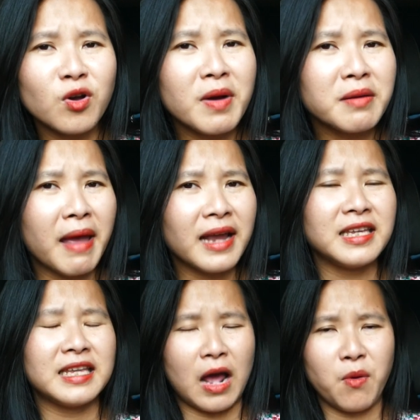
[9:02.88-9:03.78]
có mất mát
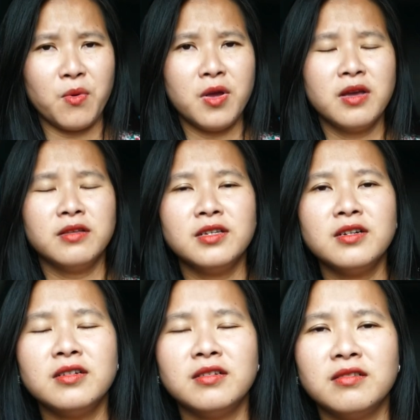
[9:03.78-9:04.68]
gì đâu
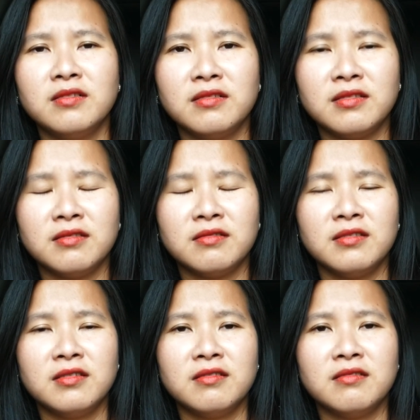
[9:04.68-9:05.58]
chứ
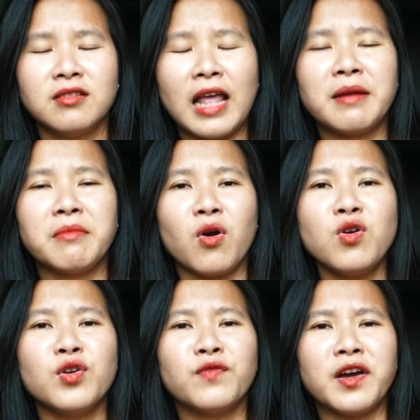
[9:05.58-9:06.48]
ừ, anh mà có
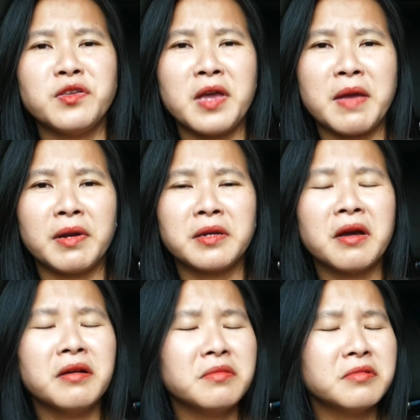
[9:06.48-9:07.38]
người vợ như em anh
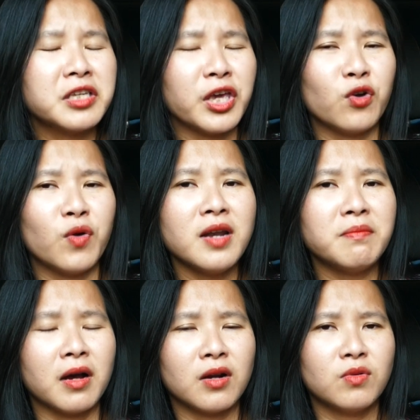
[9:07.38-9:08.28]
cưng chiều hết
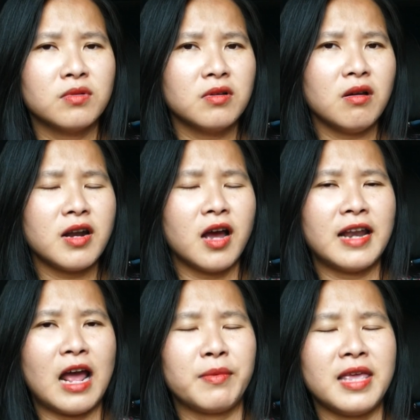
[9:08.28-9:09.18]
mực luôn có đời
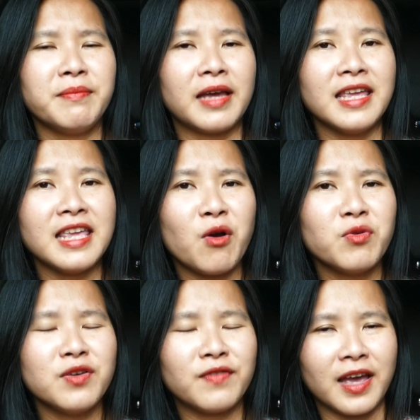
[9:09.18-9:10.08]
nào mà dám cãi nhau
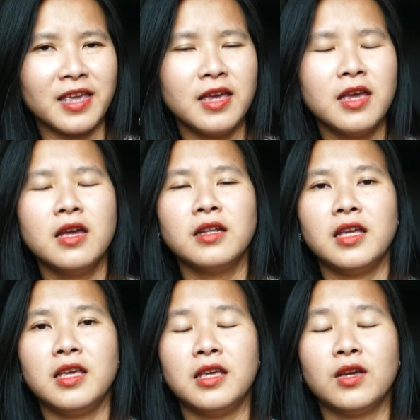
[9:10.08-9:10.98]
như vậy
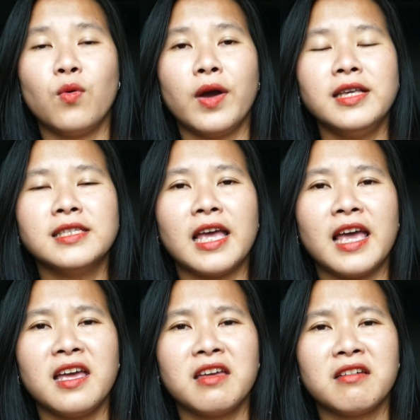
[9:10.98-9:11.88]
thì cô ấy
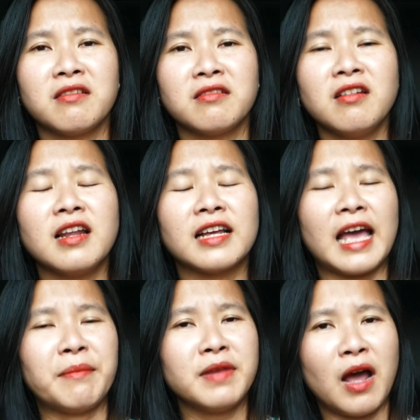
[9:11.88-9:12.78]
sẽ rất là
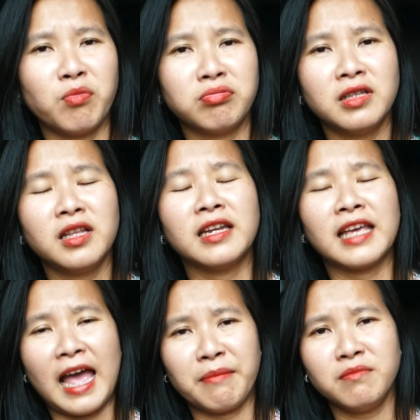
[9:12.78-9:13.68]
cảm động cái tình
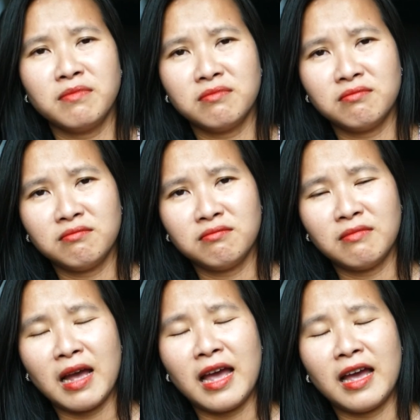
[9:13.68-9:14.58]
cảm
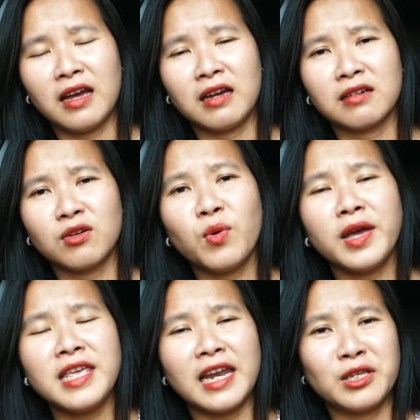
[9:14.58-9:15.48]
mà cô
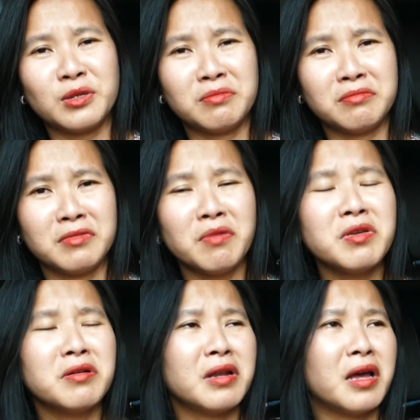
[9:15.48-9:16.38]
ấy dành giống
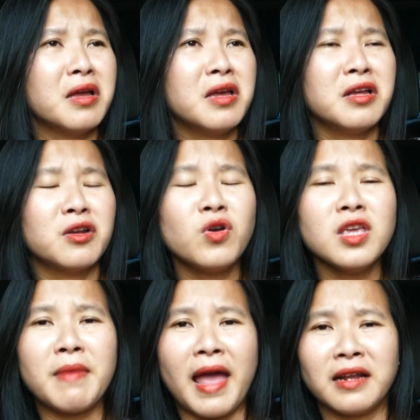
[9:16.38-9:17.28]
như là đối
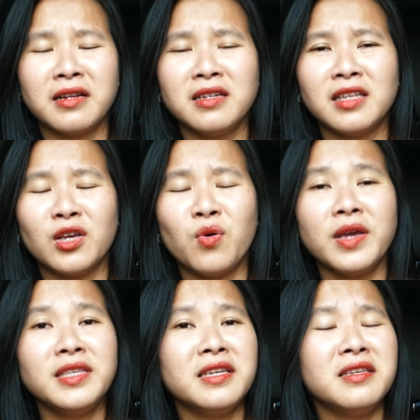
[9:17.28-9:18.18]
với bạn á, thì cô
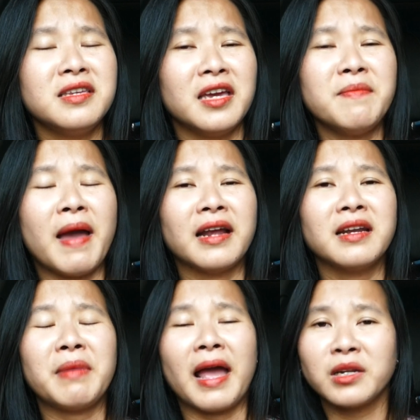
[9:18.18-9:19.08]
ấy chỉ nghĩ bạn
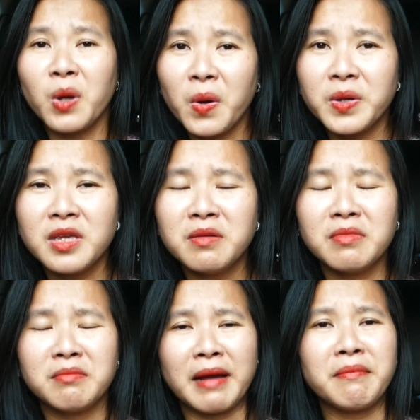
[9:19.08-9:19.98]
là bạn thôi
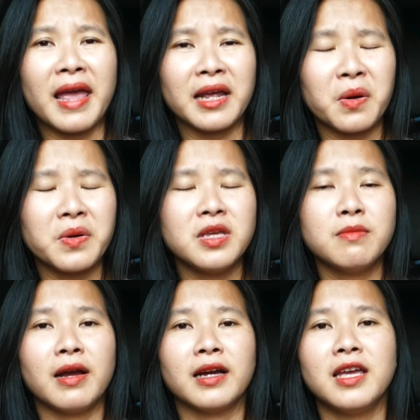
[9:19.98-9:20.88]
nhưng bạn bè thôi
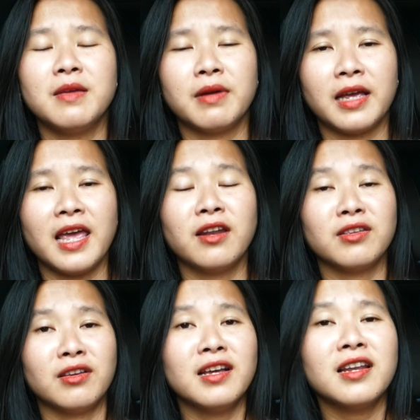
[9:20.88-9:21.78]
nhưng mà khi mà nghe được
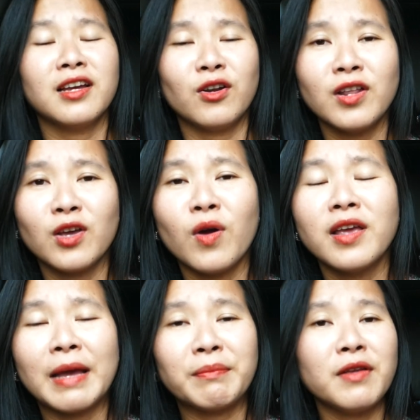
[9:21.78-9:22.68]
những cái lời nói thì cô ấy
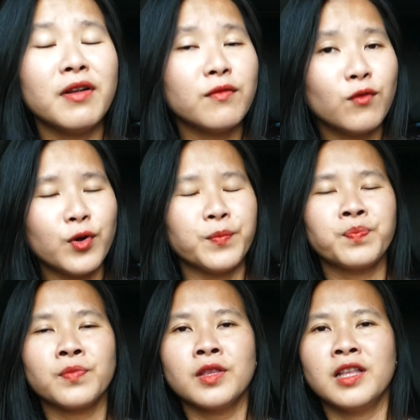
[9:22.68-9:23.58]
cảm thấy rất vui
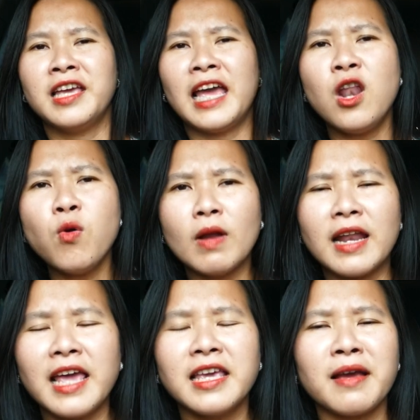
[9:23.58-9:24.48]
thì ngay lúc này
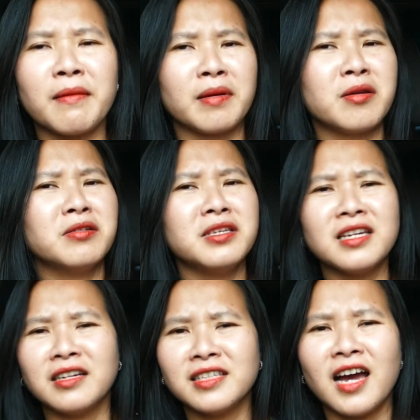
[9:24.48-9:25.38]
đây các bạn đừng cái
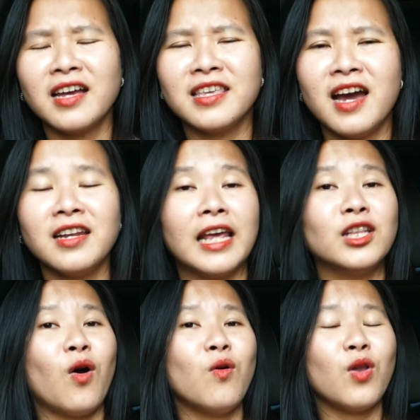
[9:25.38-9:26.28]
chần chờ gì hết hãy
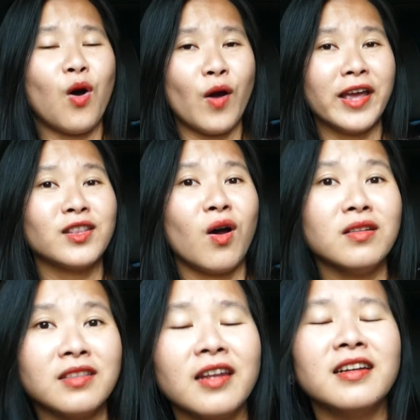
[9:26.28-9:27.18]
thổ lộ hãy tỏ
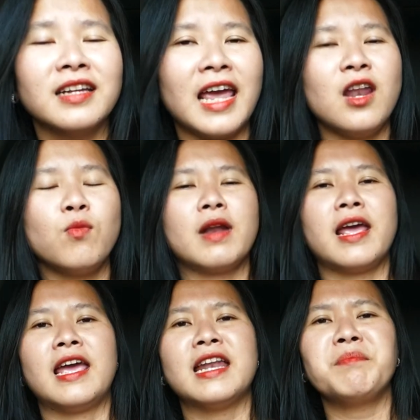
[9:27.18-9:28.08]
tình ngay lúc
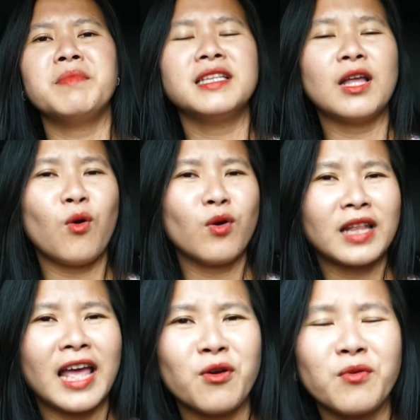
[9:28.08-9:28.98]
này nắm lấy tay cô
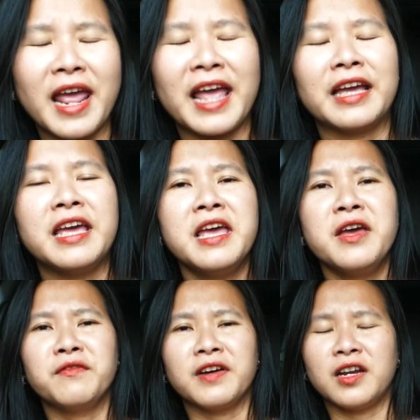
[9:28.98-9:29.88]
tay cô nàng
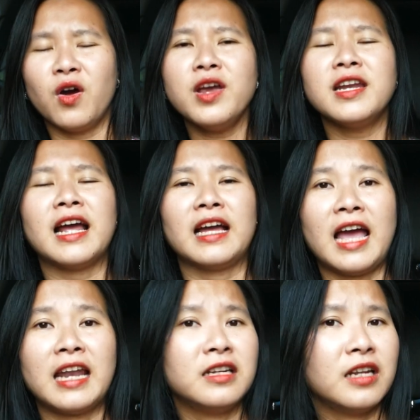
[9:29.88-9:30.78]
và nói rằng
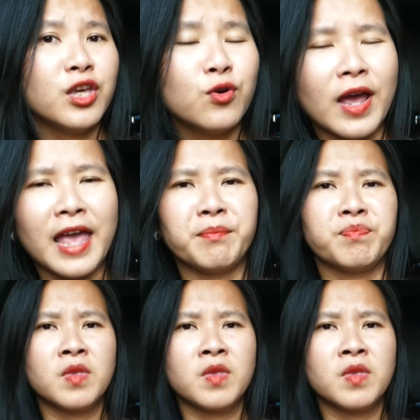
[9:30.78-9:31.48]
anh yêu em